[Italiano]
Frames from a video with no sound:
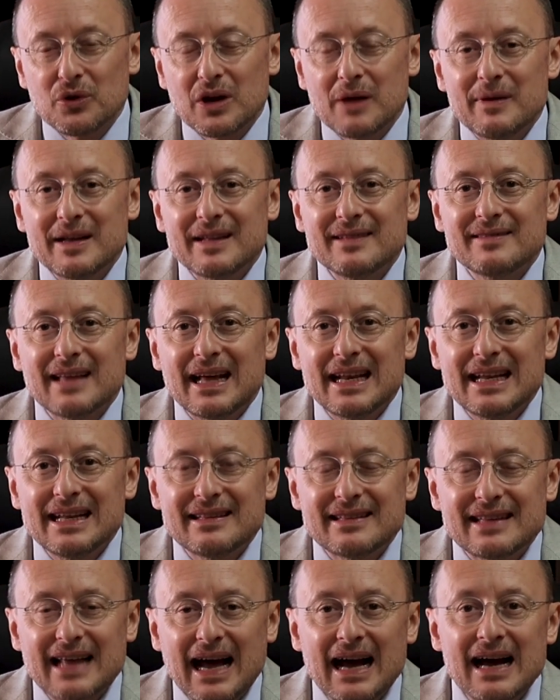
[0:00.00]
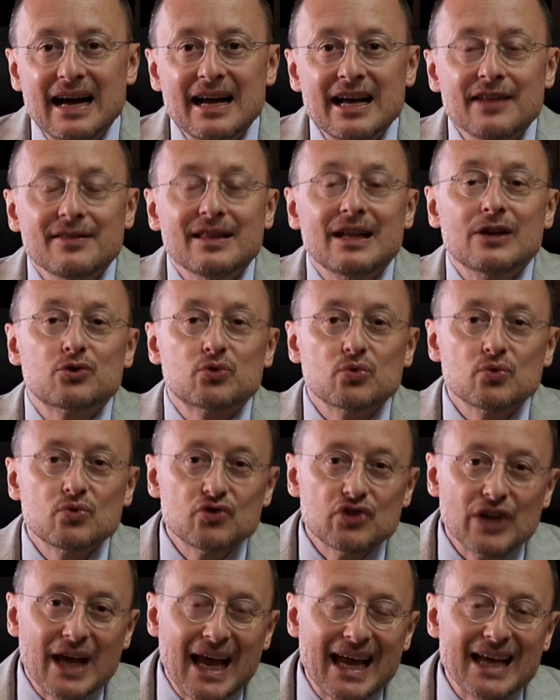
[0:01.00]
la mentalità del
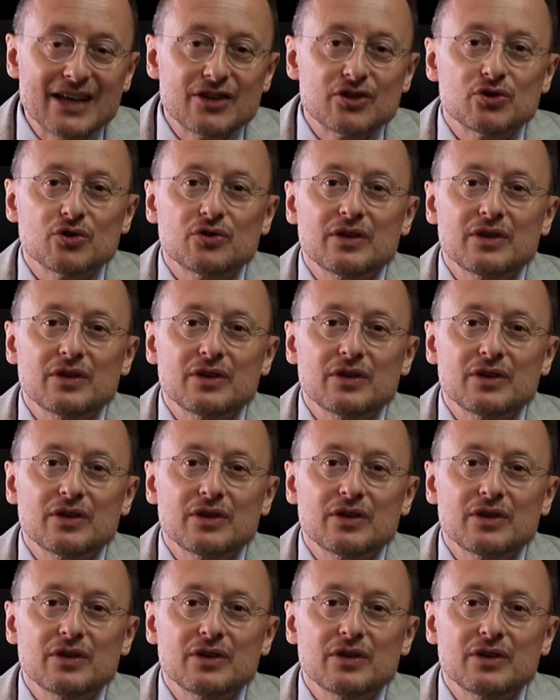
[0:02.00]
successo,